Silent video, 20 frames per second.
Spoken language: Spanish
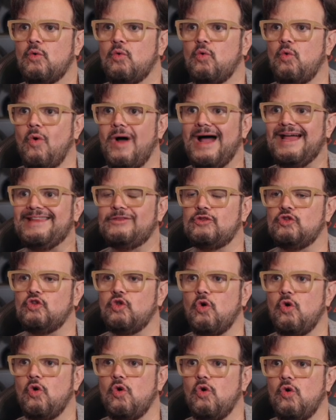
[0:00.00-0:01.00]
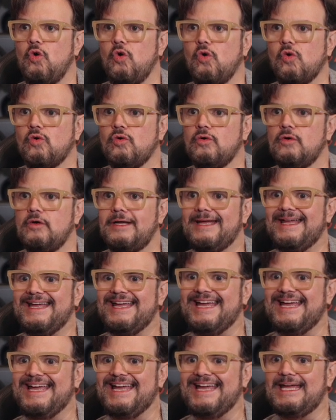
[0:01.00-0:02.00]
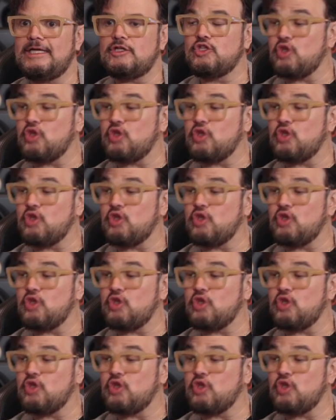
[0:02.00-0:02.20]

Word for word: cuando eh,